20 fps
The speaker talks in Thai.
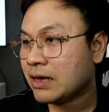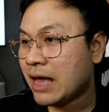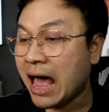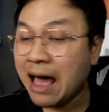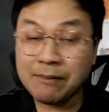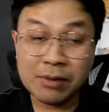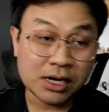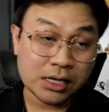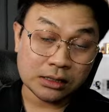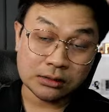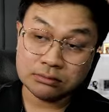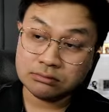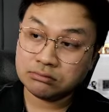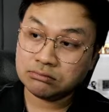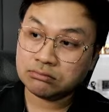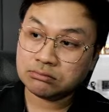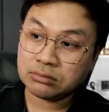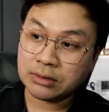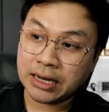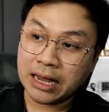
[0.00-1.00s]
ห้าหมื่น
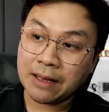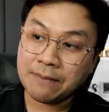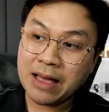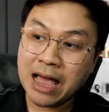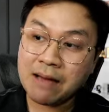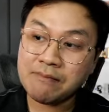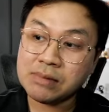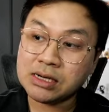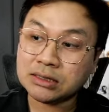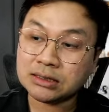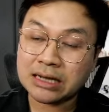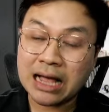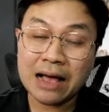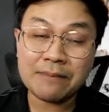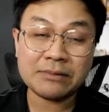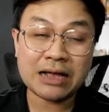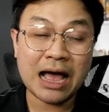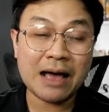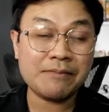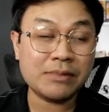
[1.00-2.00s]
นะครับ ห้าหมื่น
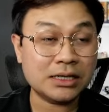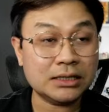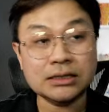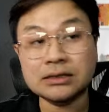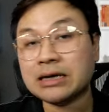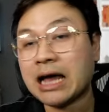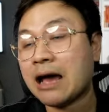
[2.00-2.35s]
ห้าหมื่น